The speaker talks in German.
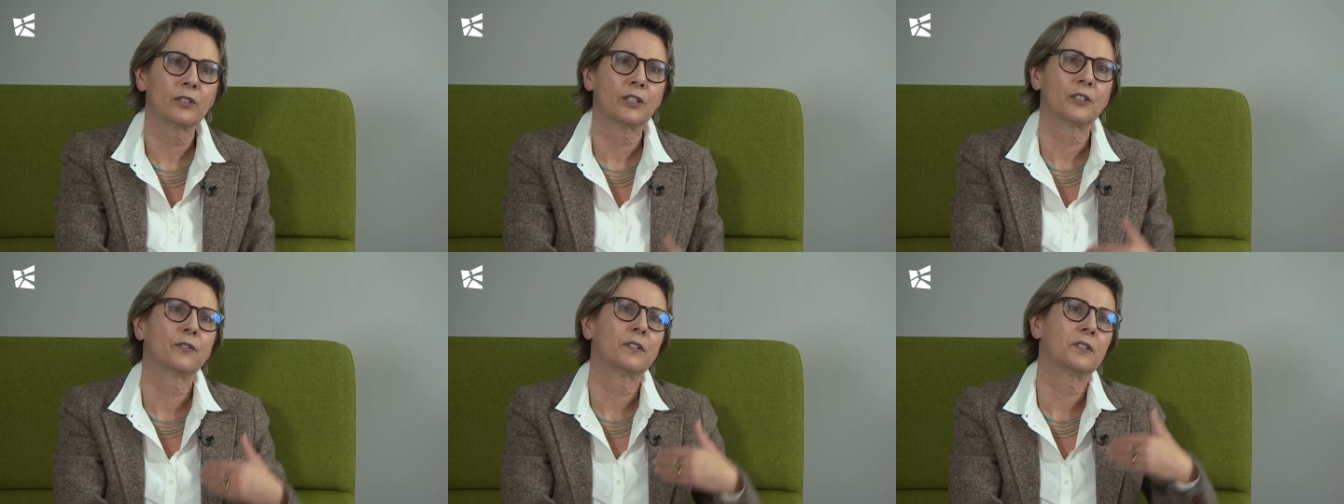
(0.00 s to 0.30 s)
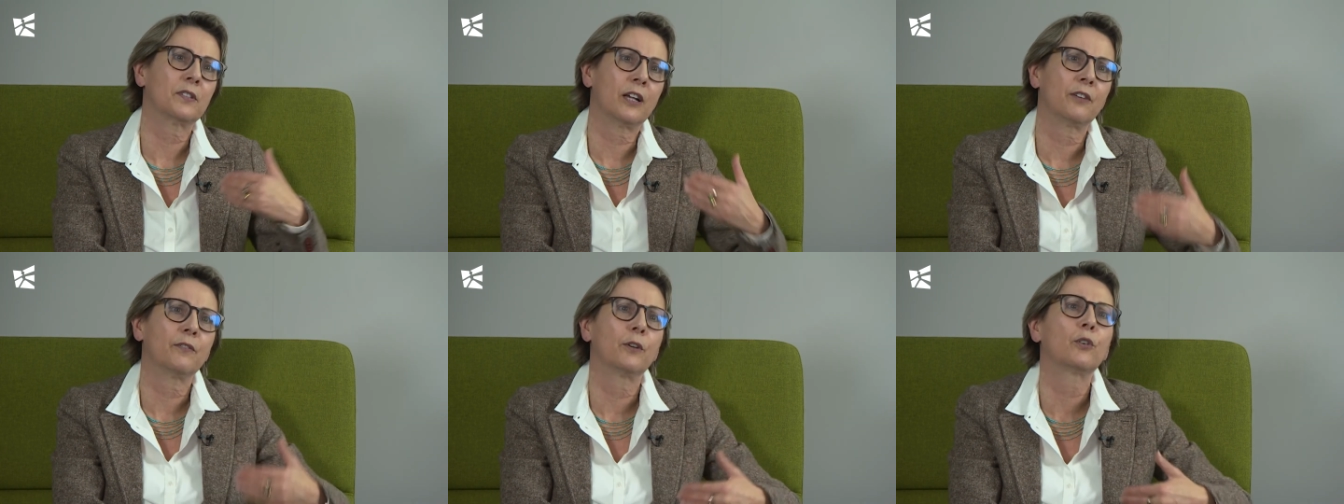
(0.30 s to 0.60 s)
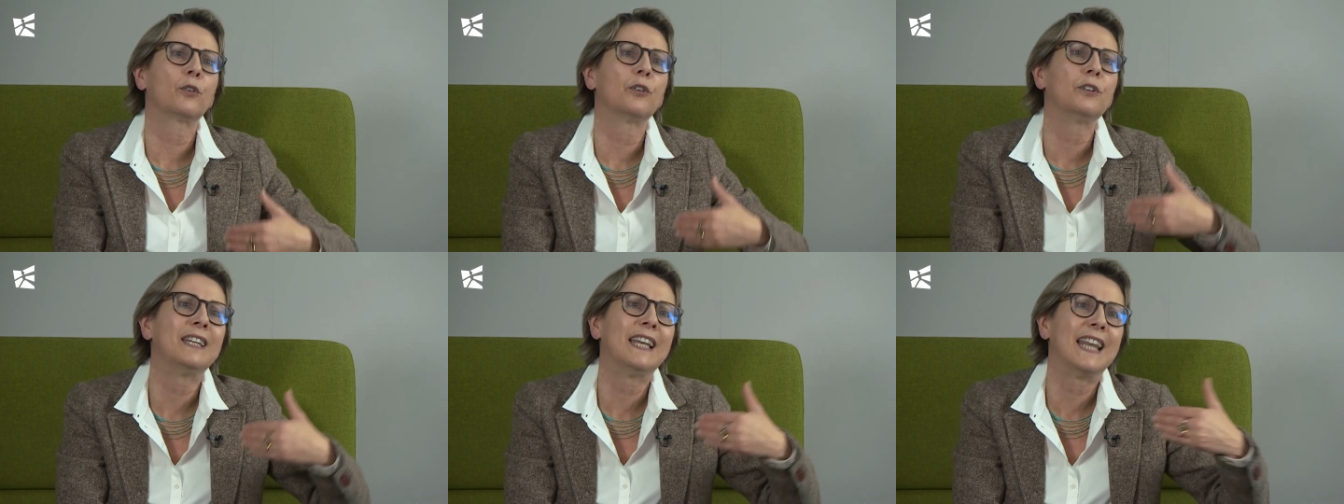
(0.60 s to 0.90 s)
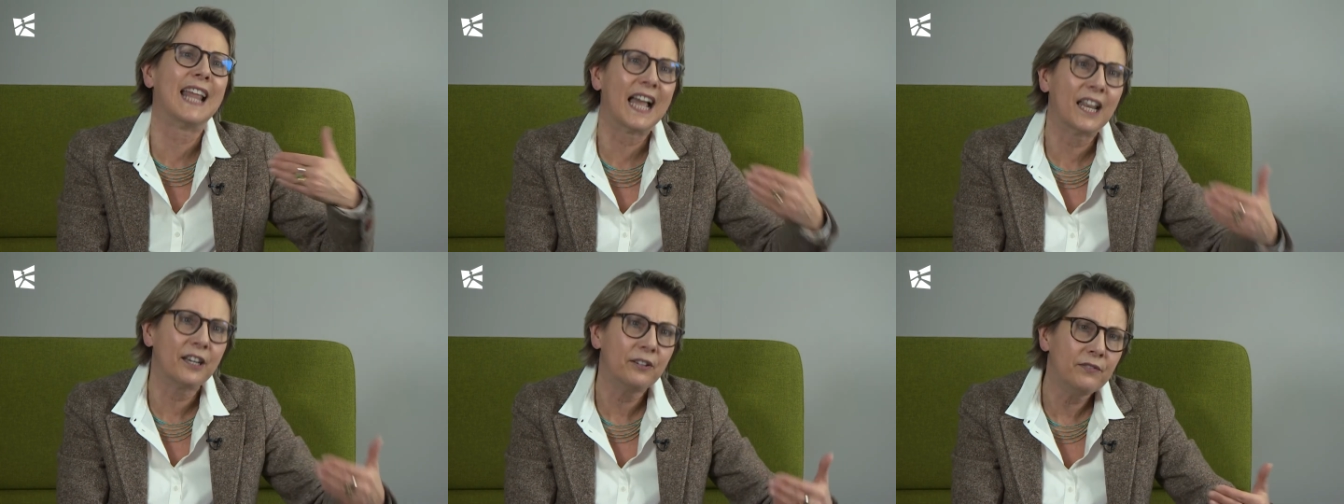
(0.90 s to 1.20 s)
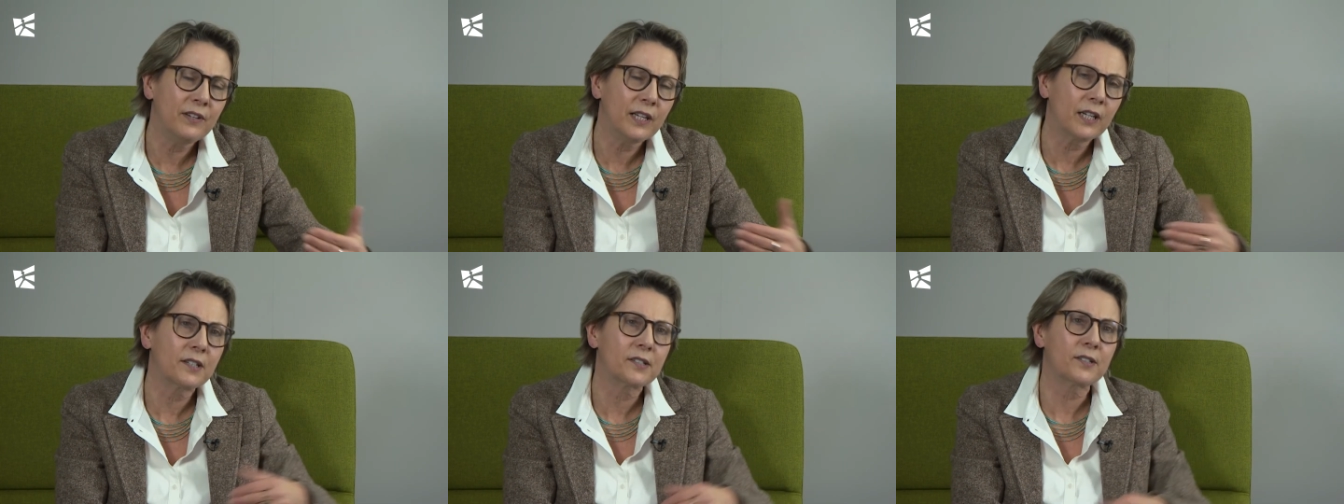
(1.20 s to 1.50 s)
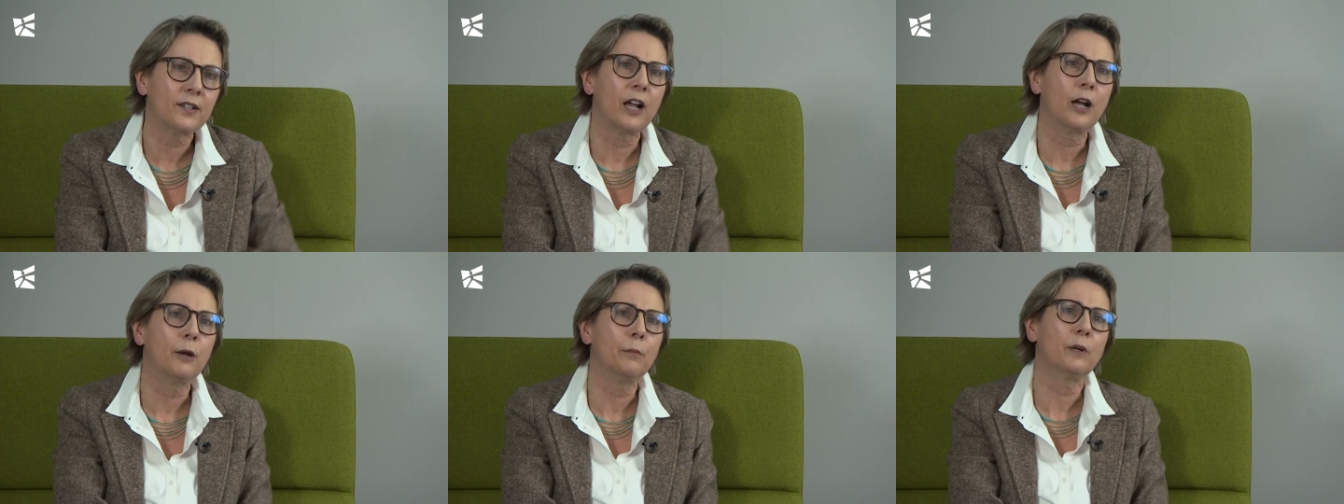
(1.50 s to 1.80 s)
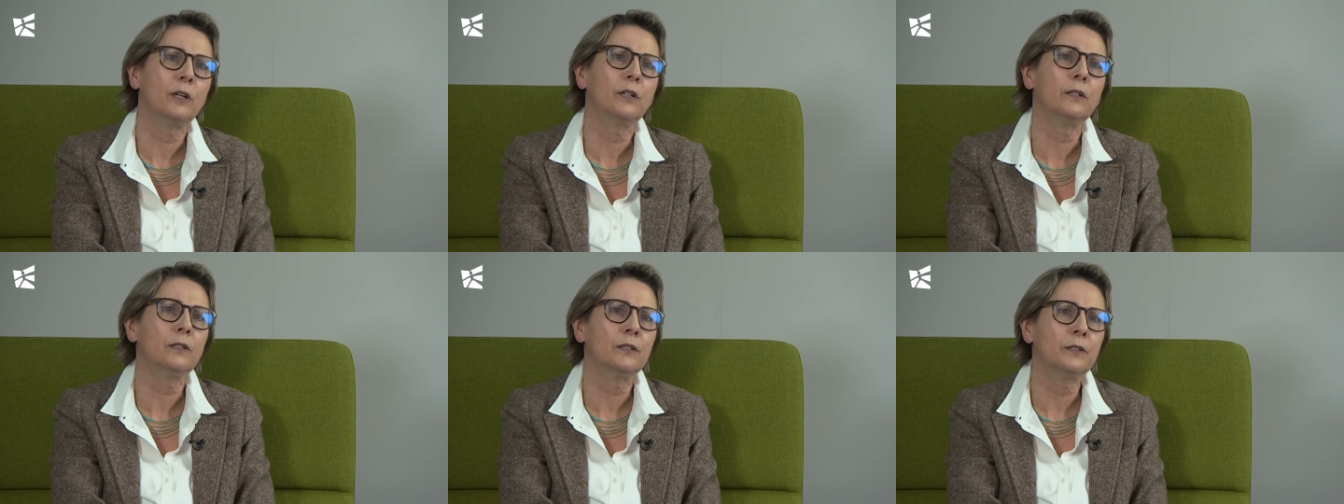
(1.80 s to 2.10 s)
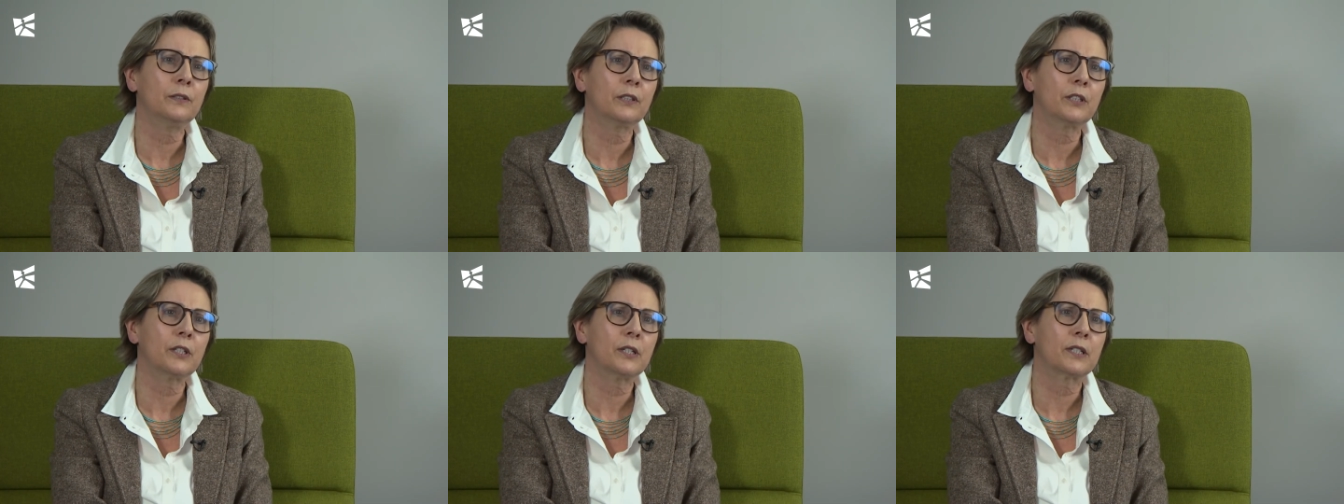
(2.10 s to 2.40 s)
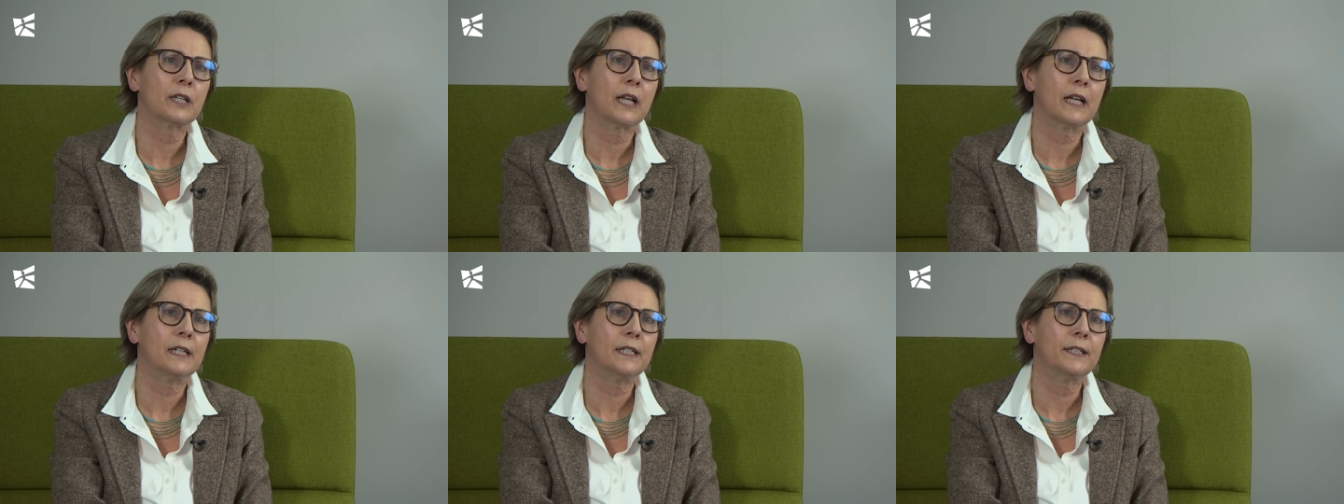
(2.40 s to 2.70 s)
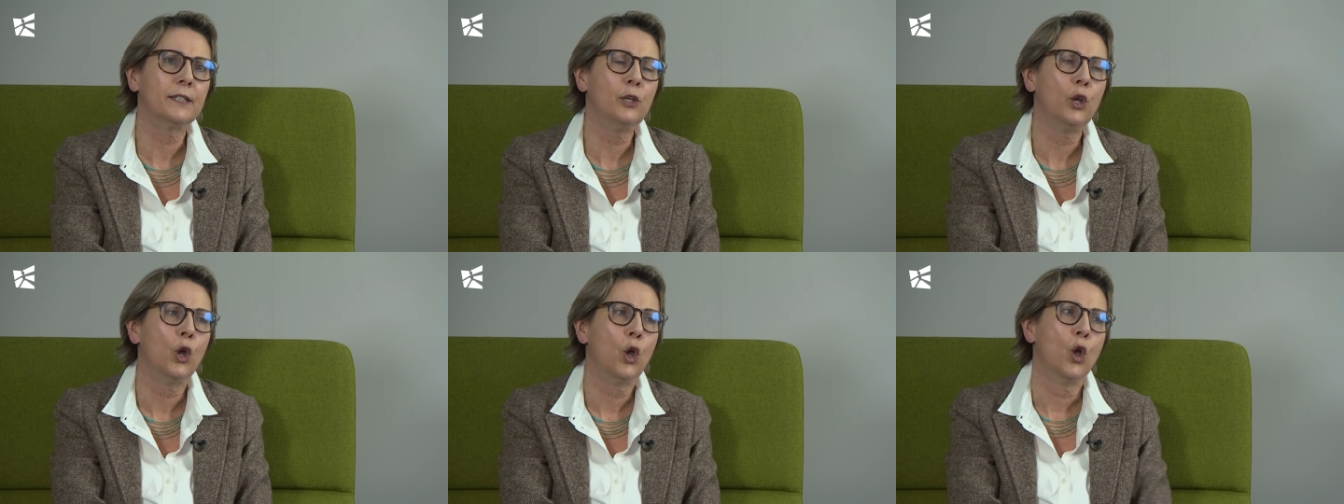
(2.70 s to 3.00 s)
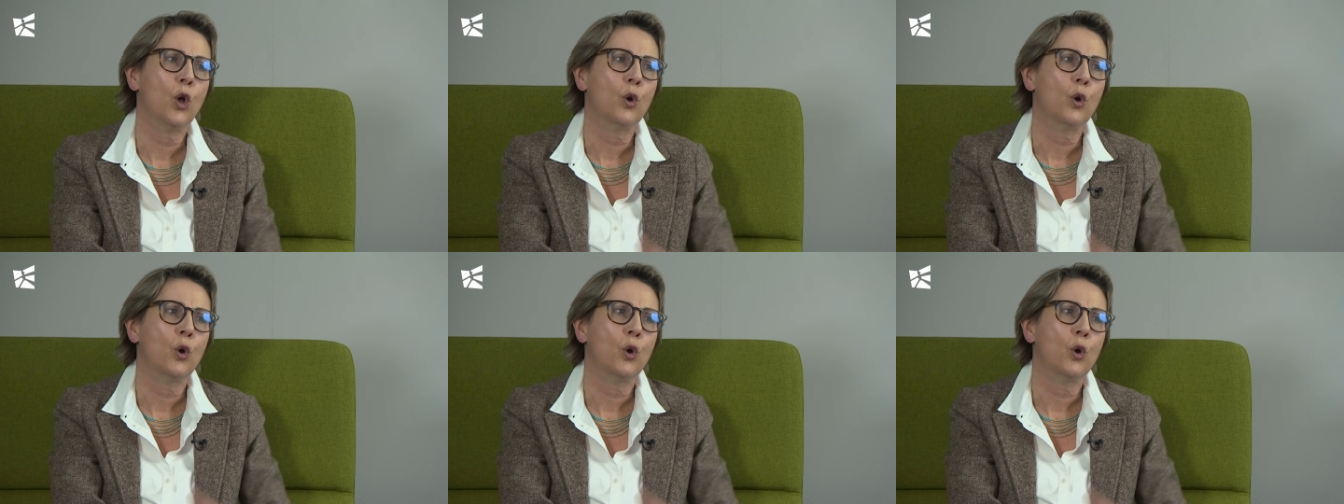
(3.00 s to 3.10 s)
dass wir sagen, wir können lernwirksamer äh, gestalten